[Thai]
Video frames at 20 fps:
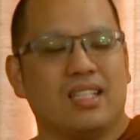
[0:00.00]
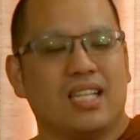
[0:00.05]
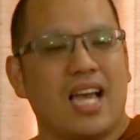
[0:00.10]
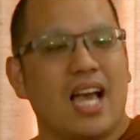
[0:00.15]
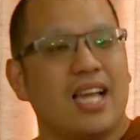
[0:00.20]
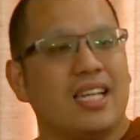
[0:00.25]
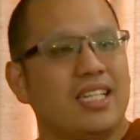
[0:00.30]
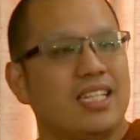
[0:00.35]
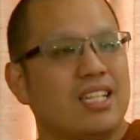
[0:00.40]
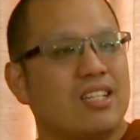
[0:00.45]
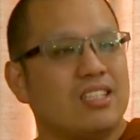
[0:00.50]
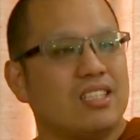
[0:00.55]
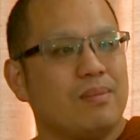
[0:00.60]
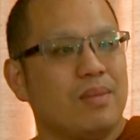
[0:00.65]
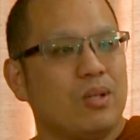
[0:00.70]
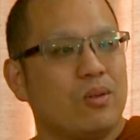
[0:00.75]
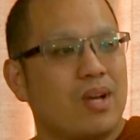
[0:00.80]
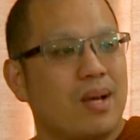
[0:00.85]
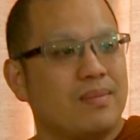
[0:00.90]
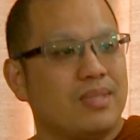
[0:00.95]
การที่เราจะ
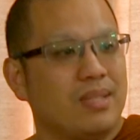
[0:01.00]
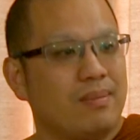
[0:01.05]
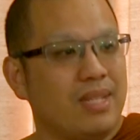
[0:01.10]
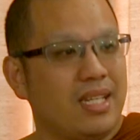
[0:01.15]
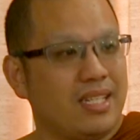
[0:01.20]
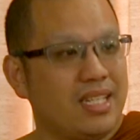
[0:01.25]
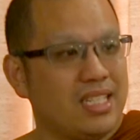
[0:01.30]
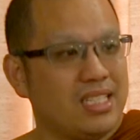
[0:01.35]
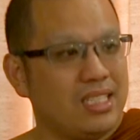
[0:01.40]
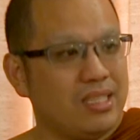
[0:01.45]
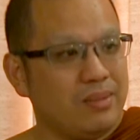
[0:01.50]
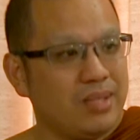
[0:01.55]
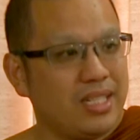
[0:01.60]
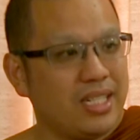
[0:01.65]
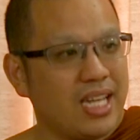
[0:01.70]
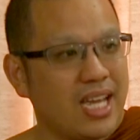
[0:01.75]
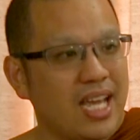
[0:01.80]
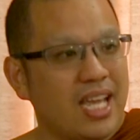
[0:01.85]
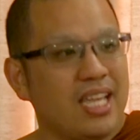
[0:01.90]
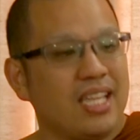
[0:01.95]
มีความสำเร็จในชีวิต
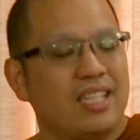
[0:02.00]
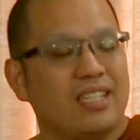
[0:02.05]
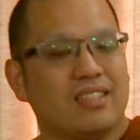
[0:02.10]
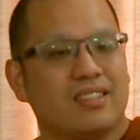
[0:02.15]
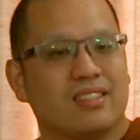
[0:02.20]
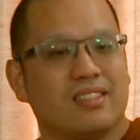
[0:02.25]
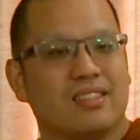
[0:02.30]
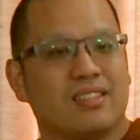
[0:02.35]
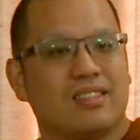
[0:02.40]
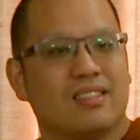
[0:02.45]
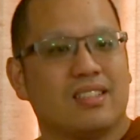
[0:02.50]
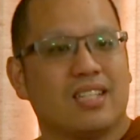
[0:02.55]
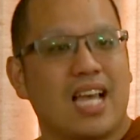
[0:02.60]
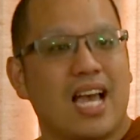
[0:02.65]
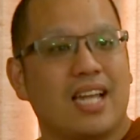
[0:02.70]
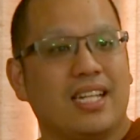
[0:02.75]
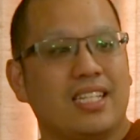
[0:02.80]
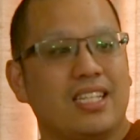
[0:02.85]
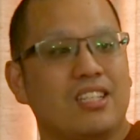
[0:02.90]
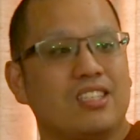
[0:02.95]
ได้
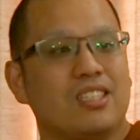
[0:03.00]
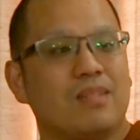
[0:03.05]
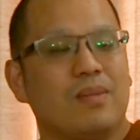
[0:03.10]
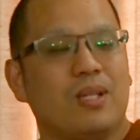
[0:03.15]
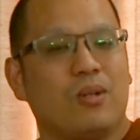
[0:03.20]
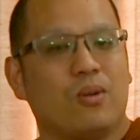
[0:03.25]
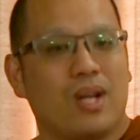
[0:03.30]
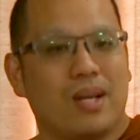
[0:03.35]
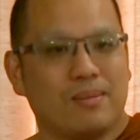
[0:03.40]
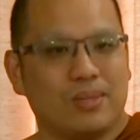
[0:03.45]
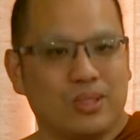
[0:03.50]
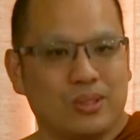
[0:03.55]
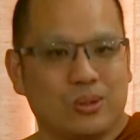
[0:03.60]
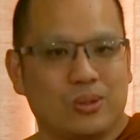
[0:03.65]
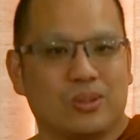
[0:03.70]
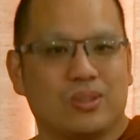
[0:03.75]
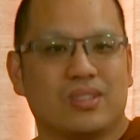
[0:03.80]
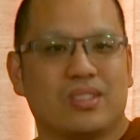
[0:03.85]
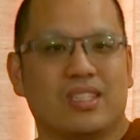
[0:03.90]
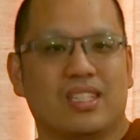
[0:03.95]
การที่เราจะมีความสุ
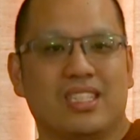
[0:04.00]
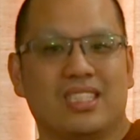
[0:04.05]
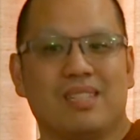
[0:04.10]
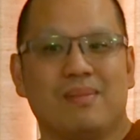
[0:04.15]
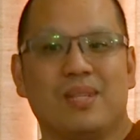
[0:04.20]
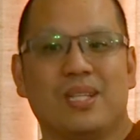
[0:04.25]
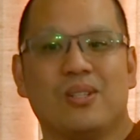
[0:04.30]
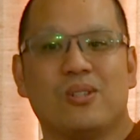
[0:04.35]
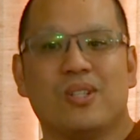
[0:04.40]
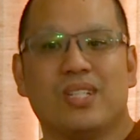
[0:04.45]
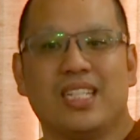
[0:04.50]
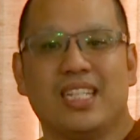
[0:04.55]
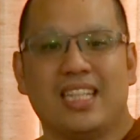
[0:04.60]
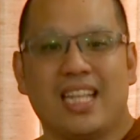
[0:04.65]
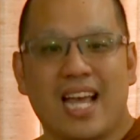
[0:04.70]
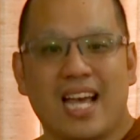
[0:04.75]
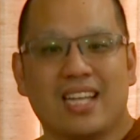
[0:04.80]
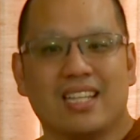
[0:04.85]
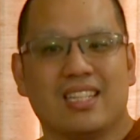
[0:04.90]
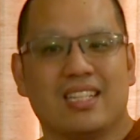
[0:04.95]
ขเราจะมีคนที่
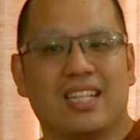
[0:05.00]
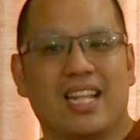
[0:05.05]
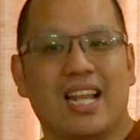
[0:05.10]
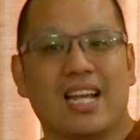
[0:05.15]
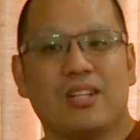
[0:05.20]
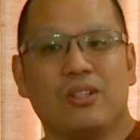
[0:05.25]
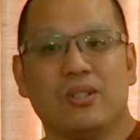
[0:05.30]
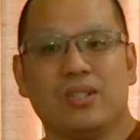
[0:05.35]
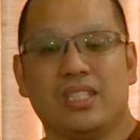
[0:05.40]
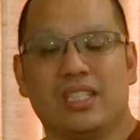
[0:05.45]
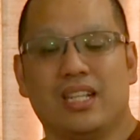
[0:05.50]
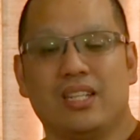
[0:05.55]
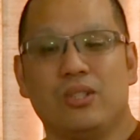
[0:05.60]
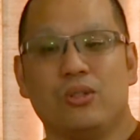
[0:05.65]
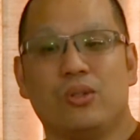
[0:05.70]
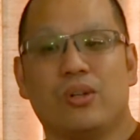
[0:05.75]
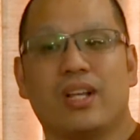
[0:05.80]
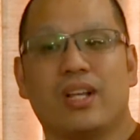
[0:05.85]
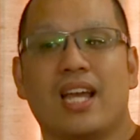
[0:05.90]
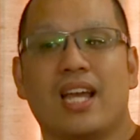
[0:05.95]
รักหรือรักคนอื่นเราอ
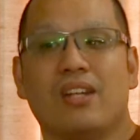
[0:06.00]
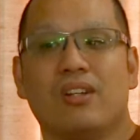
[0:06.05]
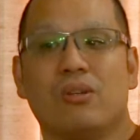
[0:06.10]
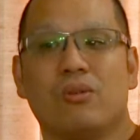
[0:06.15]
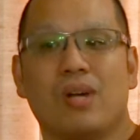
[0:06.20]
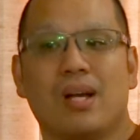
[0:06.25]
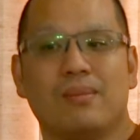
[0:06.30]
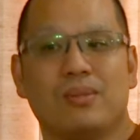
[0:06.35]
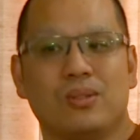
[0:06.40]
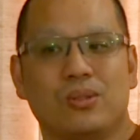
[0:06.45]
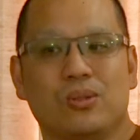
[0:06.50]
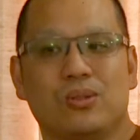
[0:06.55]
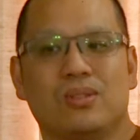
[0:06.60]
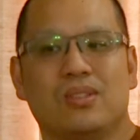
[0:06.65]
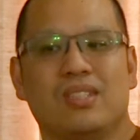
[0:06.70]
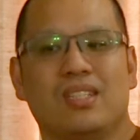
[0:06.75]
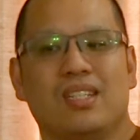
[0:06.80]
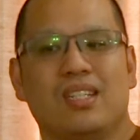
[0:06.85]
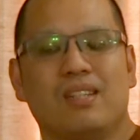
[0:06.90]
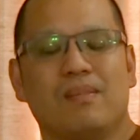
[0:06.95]
ยู่นด้วยความสุข
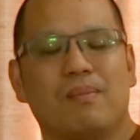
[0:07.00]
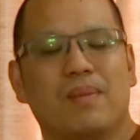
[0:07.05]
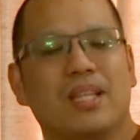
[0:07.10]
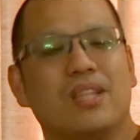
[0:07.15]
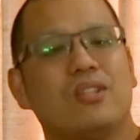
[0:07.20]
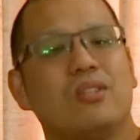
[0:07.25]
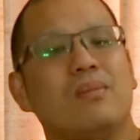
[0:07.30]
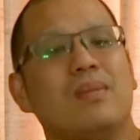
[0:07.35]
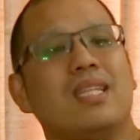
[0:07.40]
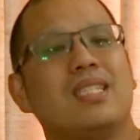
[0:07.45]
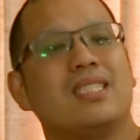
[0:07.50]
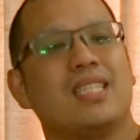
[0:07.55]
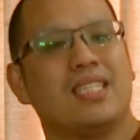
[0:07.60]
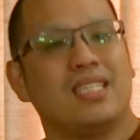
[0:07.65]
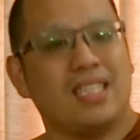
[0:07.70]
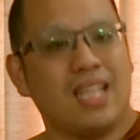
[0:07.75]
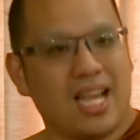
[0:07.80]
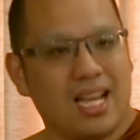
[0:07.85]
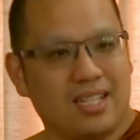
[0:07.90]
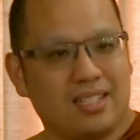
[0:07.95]
มันต้องมีสัจ
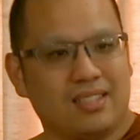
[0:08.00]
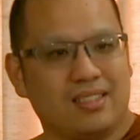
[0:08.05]
จะ